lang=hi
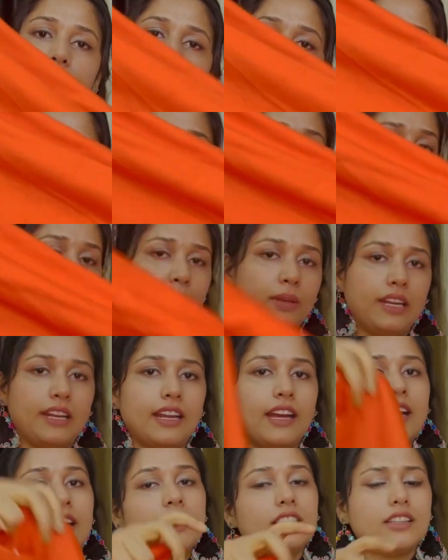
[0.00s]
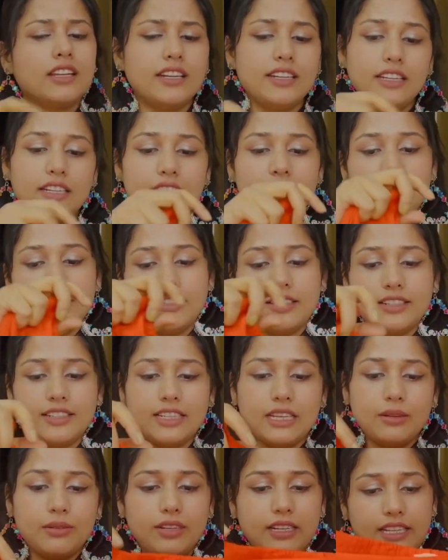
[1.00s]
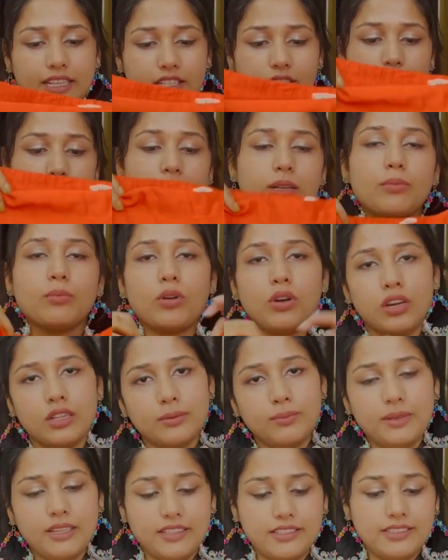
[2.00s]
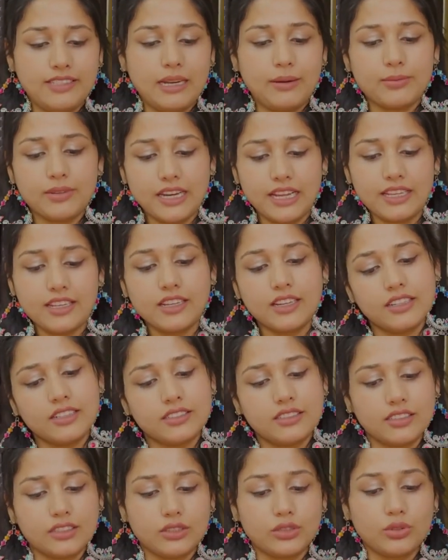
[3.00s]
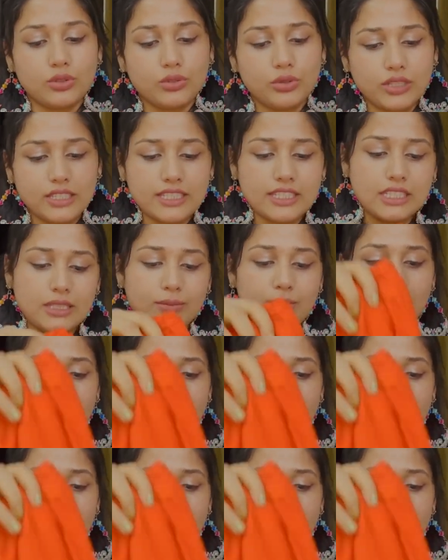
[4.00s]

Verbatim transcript: बहुत प्यारा थर्टीन हंड्रेड के रेंज में ना बहुत बेस्ट आप ट्राई कर सकते हो किसी भी